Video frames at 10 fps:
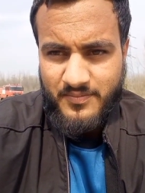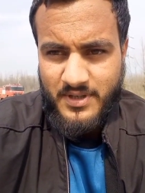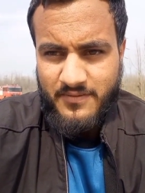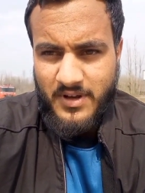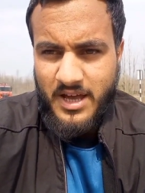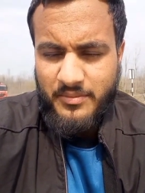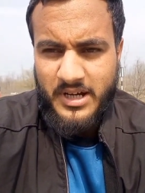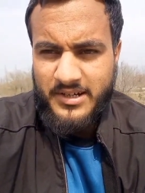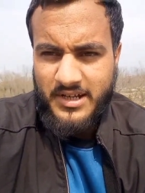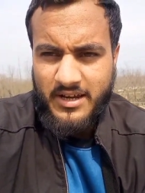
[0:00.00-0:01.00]
जैसे फायर
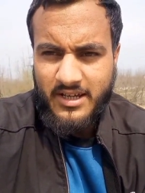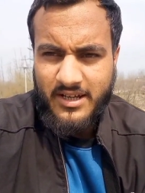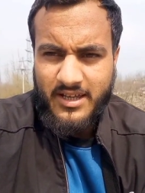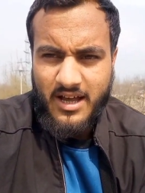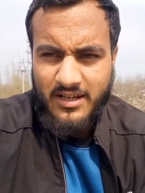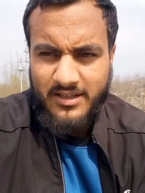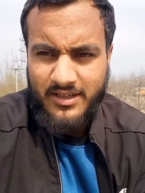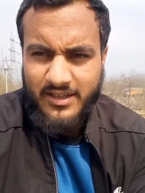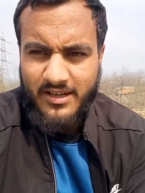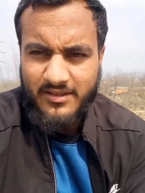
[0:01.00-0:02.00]
ब्रिगेड जा रही है कहीं आग लग
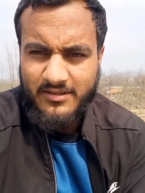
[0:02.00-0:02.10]
गई क्या